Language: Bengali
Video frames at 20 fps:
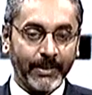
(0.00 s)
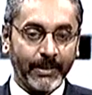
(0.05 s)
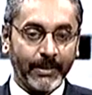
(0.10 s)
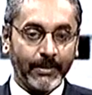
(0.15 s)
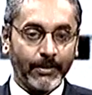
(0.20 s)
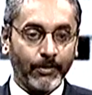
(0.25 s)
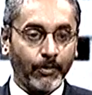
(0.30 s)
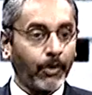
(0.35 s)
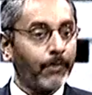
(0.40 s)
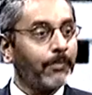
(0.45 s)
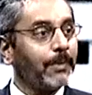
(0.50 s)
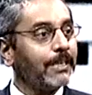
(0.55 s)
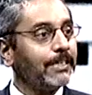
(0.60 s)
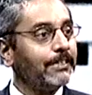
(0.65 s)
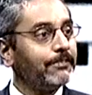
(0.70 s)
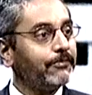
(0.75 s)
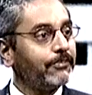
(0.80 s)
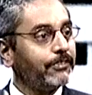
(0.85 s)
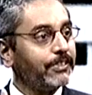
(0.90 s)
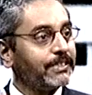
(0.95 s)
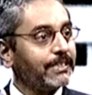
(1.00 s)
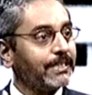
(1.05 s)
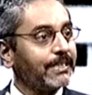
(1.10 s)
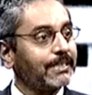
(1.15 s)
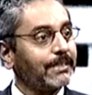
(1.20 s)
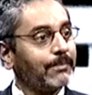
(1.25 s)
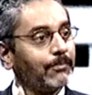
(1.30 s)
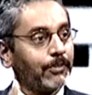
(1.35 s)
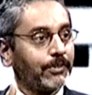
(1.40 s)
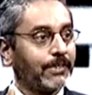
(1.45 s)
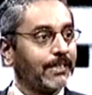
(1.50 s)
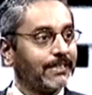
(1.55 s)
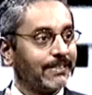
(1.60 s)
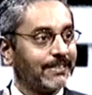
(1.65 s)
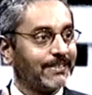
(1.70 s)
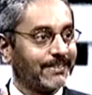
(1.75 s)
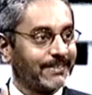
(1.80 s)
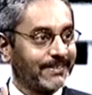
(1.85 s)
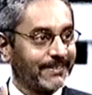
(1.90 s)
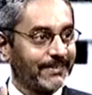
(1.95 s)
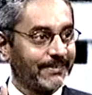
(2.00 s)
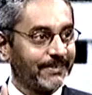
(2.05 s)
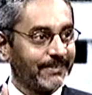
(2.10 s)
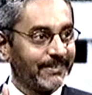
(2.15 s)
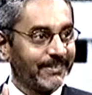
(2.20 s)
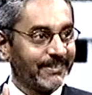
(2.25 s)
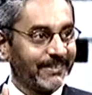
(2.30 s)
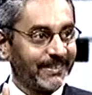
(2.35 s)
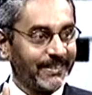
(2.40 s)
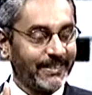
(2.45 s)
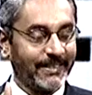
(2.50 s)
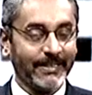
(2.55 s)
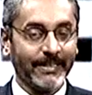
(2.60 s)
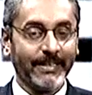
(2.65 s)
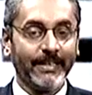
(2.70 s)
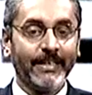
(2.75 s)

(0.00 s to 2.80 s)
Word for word: নর্মাল ইনফ্লুয়েঞ্জার একটা মর্টালিটি আছে হ্যাঁ,